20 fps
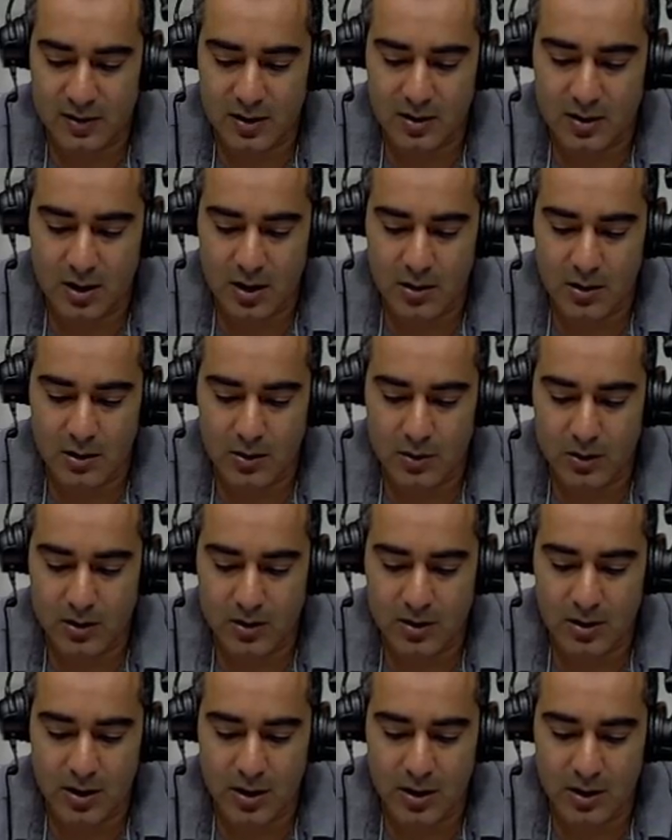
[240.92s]
التنويت
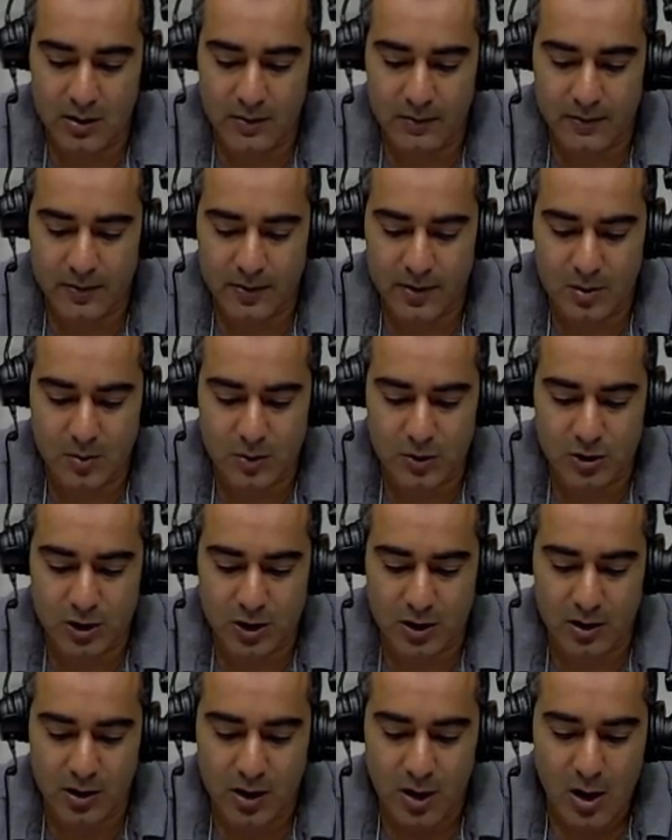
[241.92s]
ألف
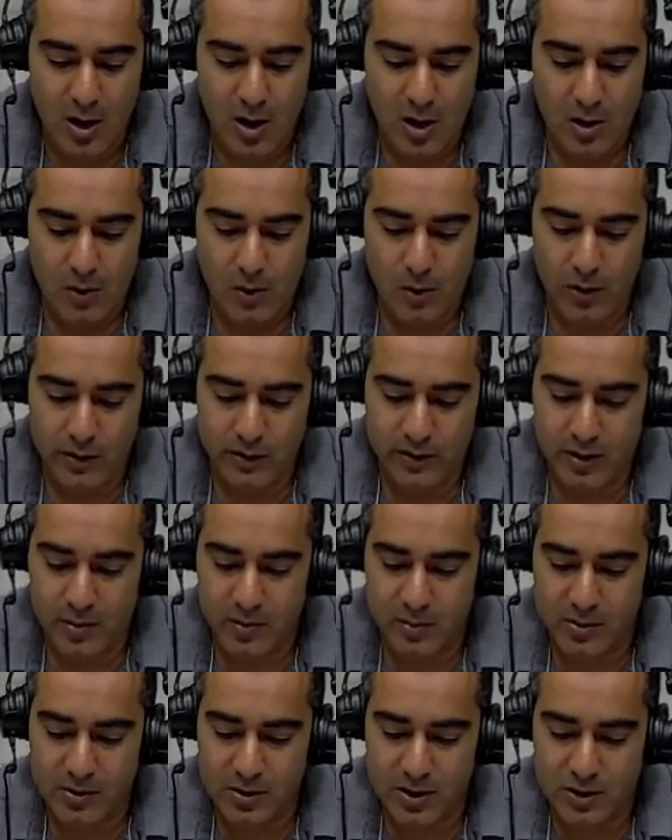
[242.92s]
نيموشان
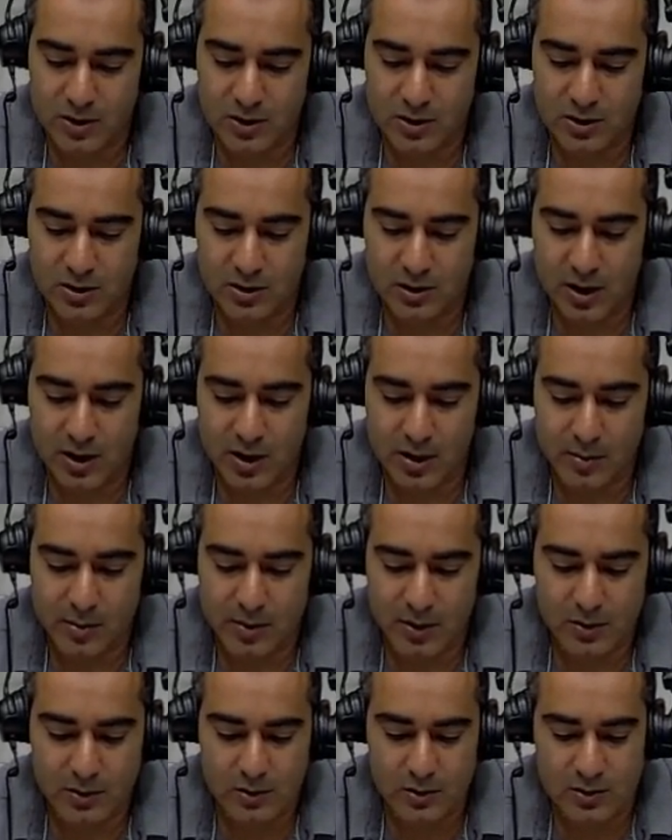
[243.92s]
وعزم تجنين تغر
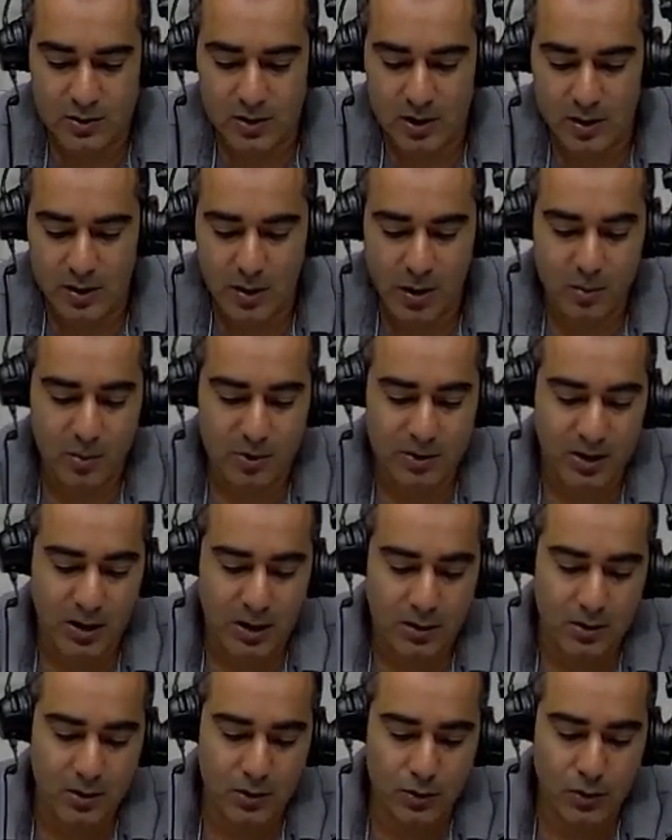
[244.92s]
من تسنا نغل
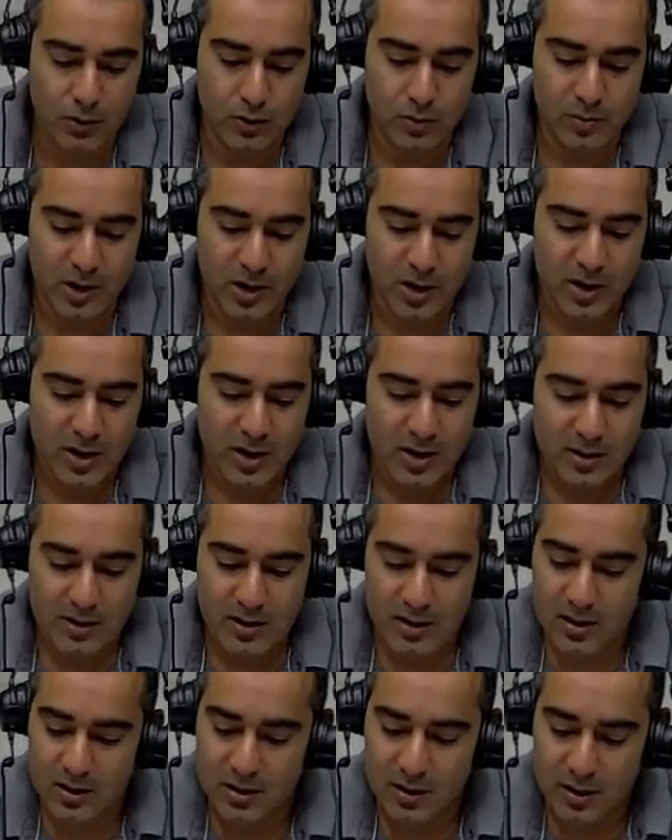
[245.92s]
منطقة العلوم
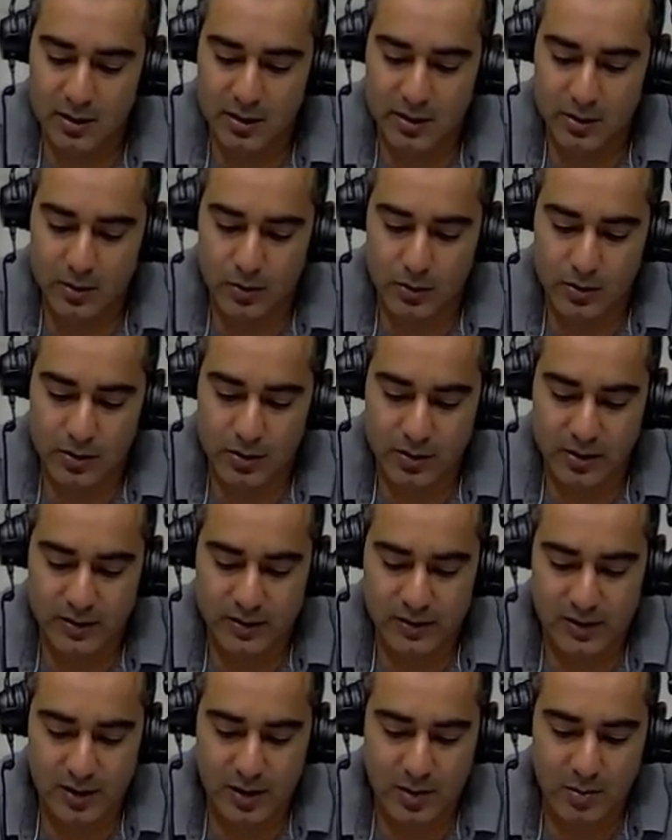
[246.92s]
ديقن اللي كل
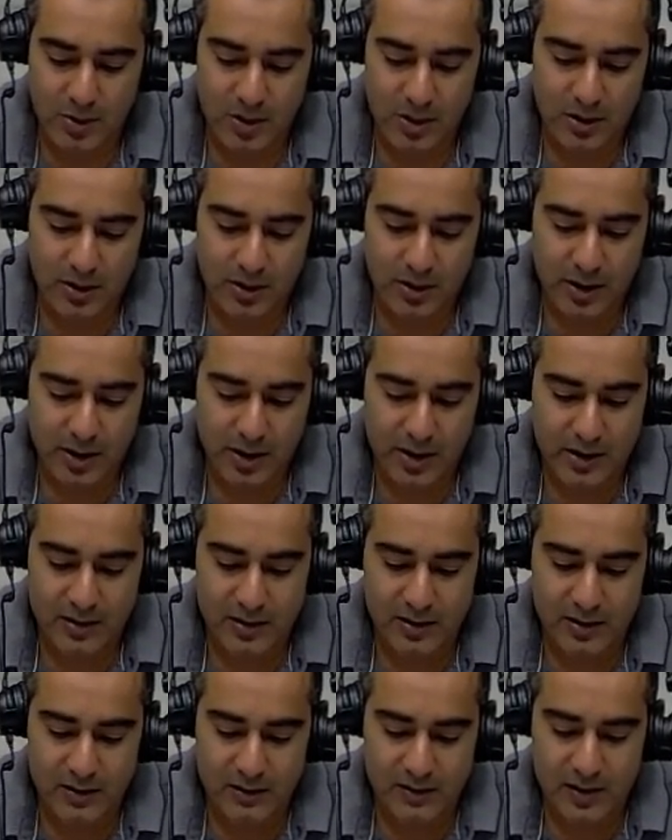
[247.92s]
نسيما لقرارا
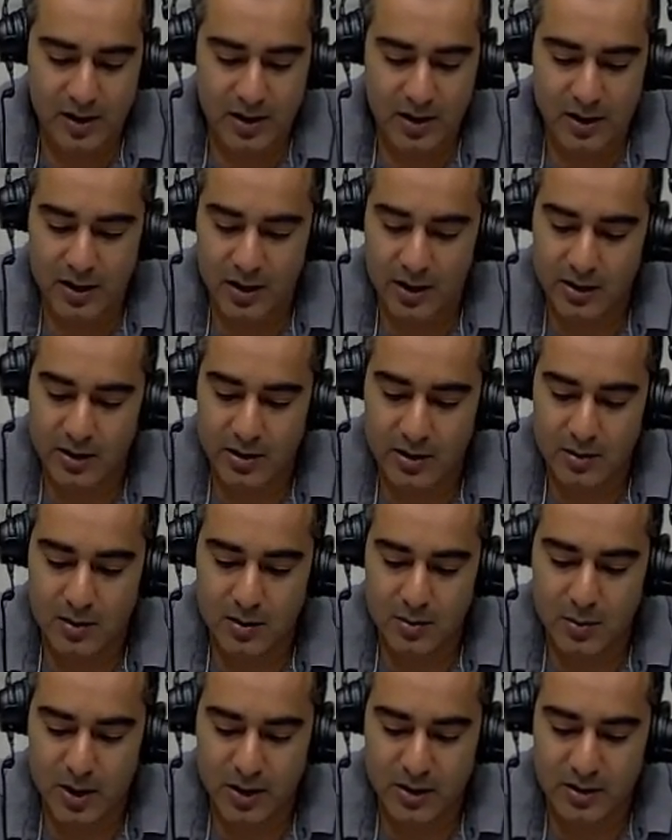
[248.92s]
ديس لقاني
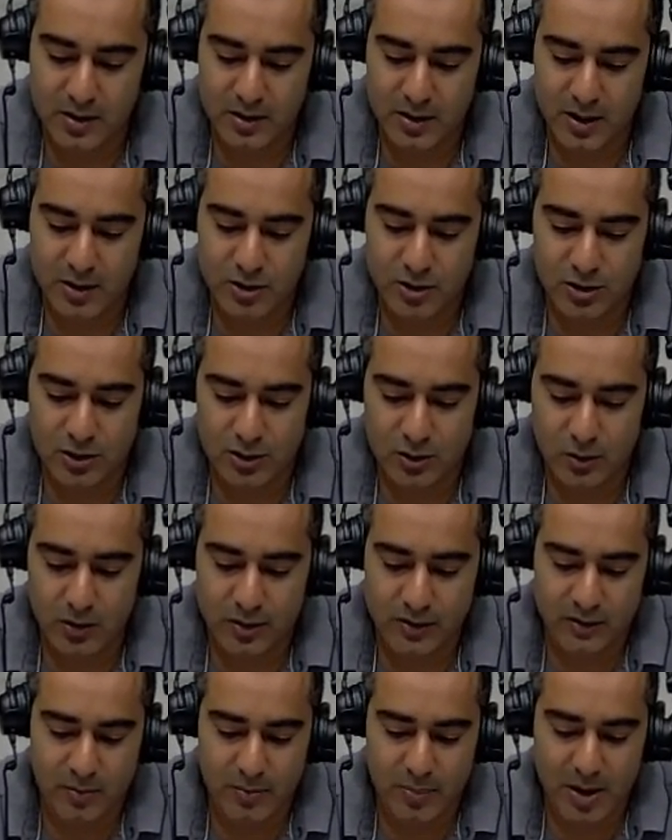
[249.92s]
المدن
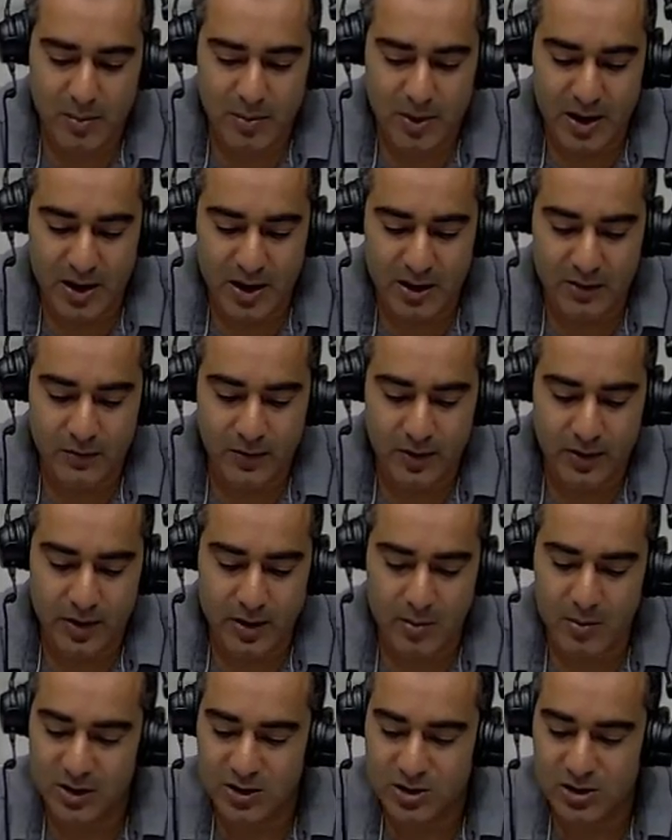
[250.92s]
أجنواس بلا ما أدفغن
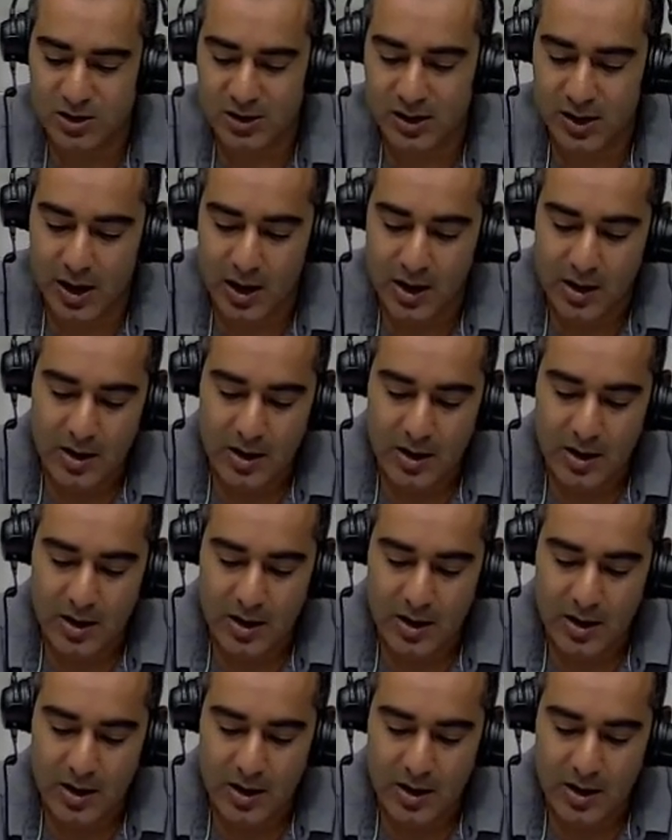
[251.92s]
المنشي لا